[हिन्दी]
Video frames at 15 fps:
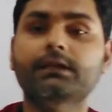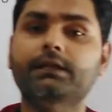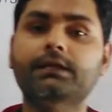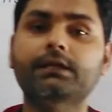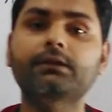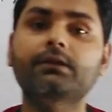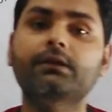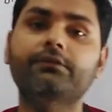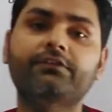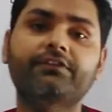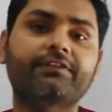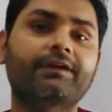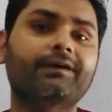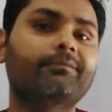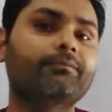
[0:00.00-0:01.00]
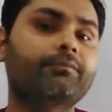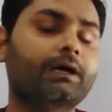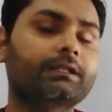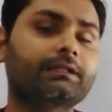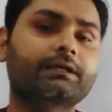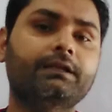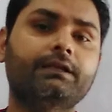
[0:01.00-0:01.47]
लेकिन जैसे हम
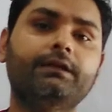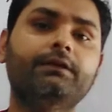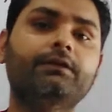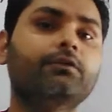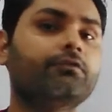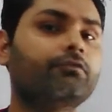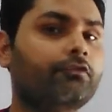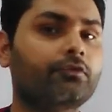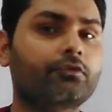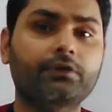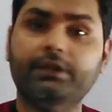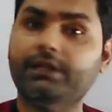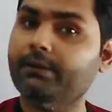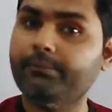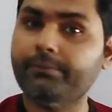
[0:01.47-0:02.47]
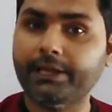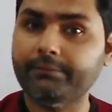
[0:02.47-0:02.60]
बात करें फोर क्या